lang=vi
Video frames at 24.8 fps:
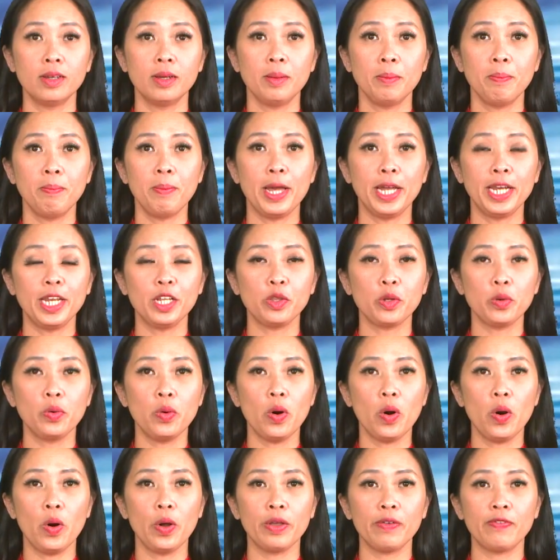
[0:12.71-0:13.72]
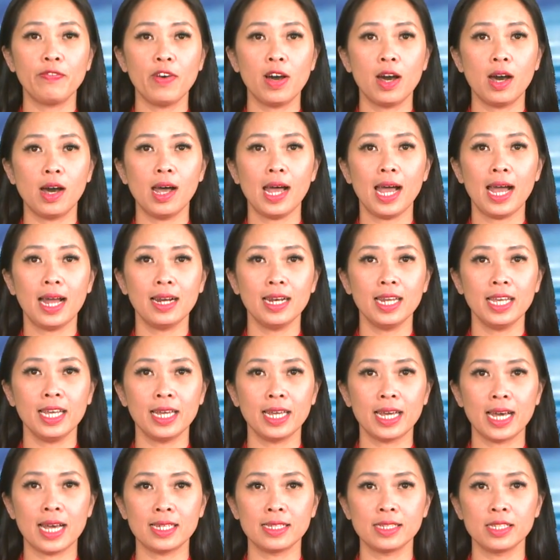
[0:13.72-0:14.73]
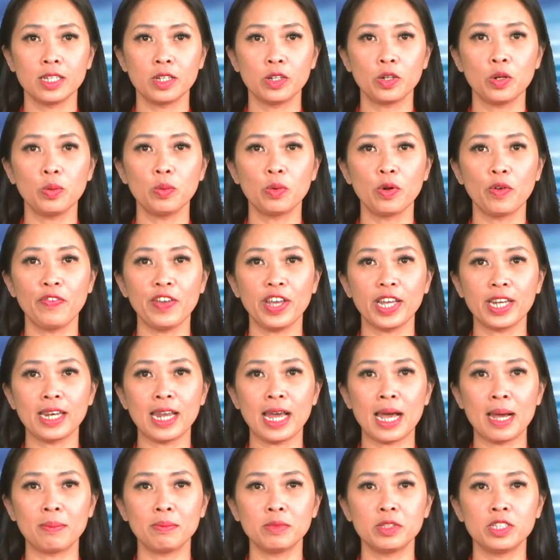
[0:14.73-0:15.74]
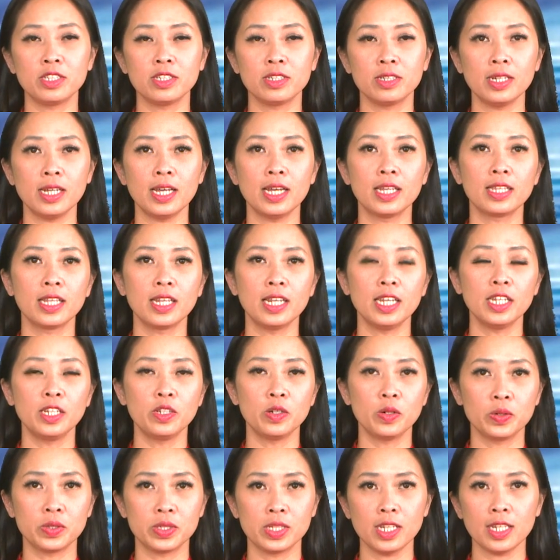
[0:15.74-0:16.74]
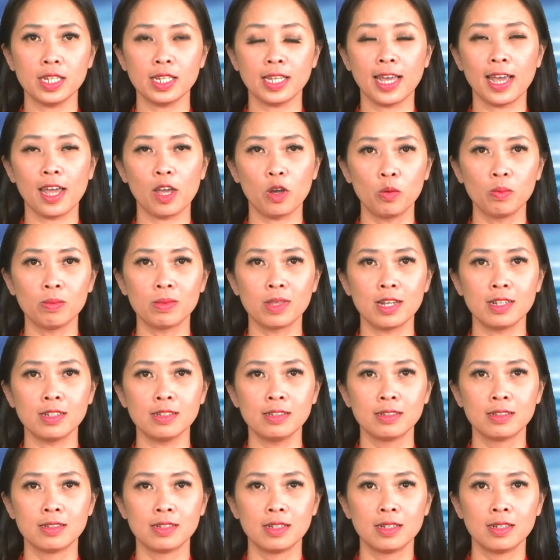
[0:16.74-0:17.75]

Mỹ đã thu hồi phở ăn liền Azicup của Việt Nam chứa ethylene oxit gây ung thư.